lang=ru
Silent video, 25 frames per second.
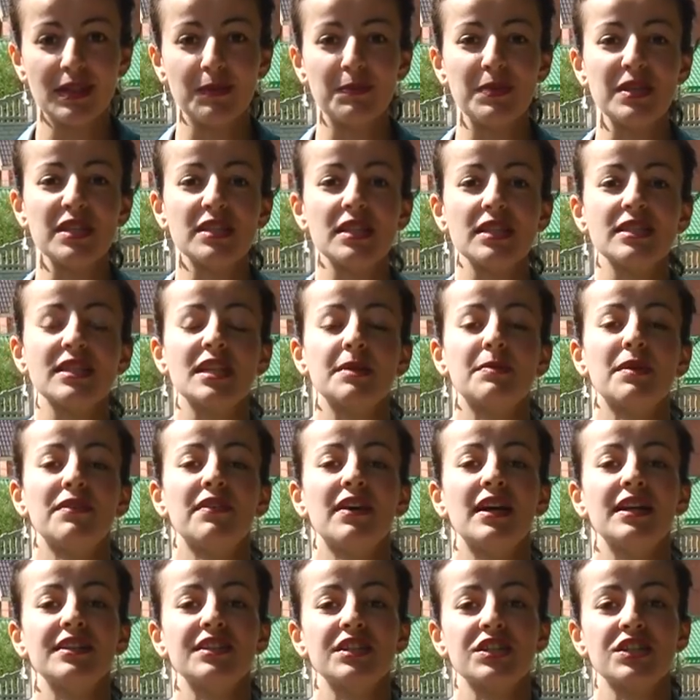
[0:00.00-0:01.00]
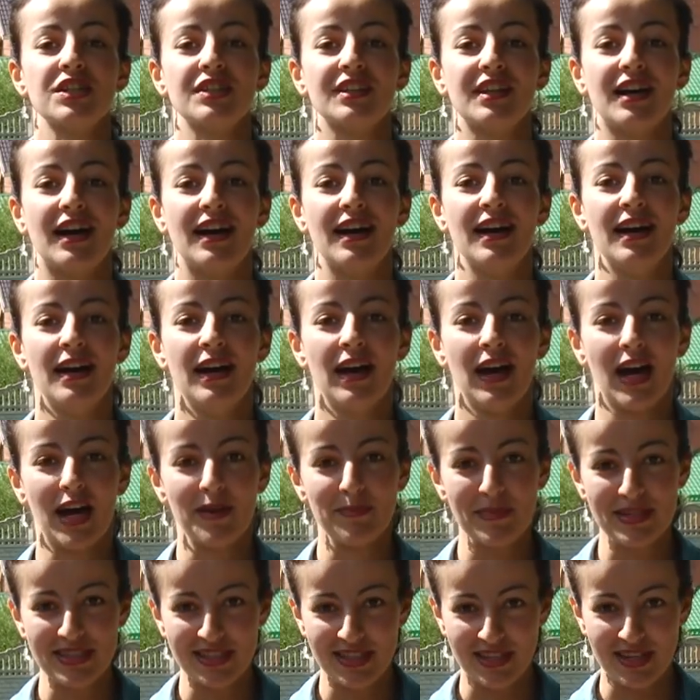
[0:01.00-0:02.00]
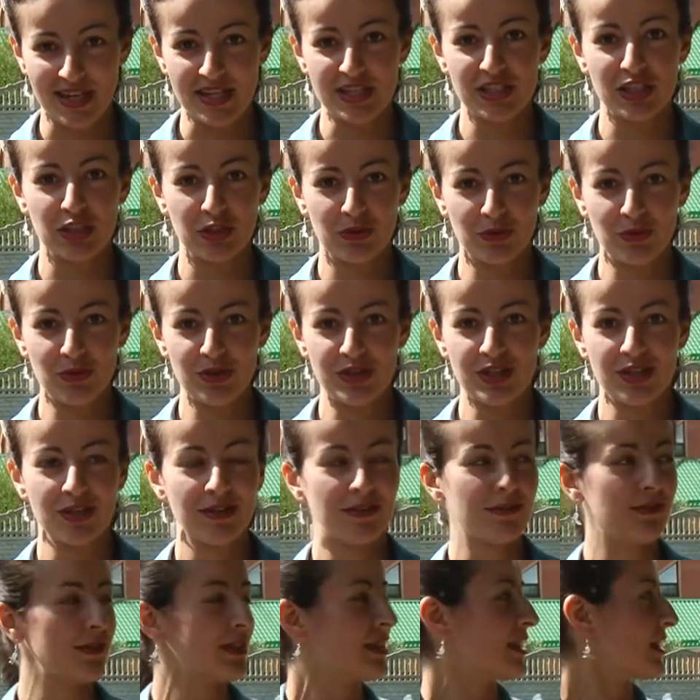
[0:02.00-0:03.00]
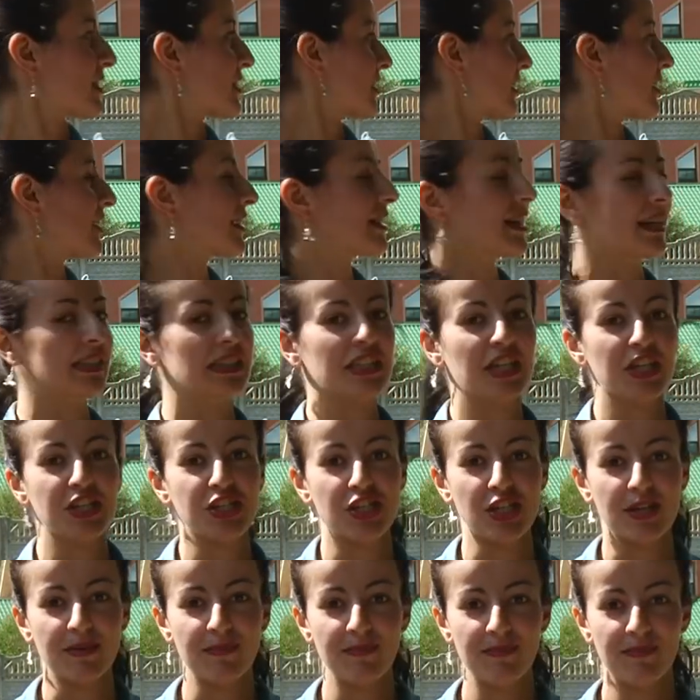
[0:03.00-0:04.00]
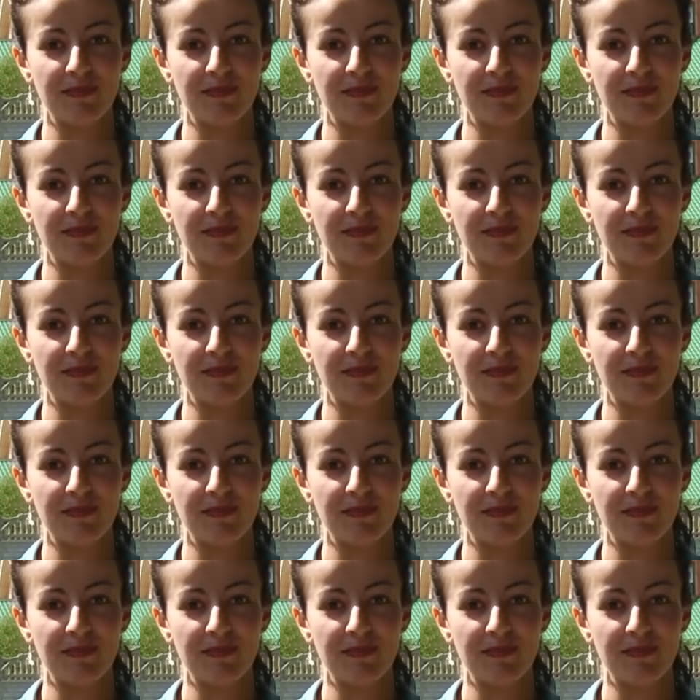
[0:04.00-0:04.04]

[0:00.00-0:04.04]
Теперь здесь гробовая тишина, а вместо райских кущ высятся коттеджи.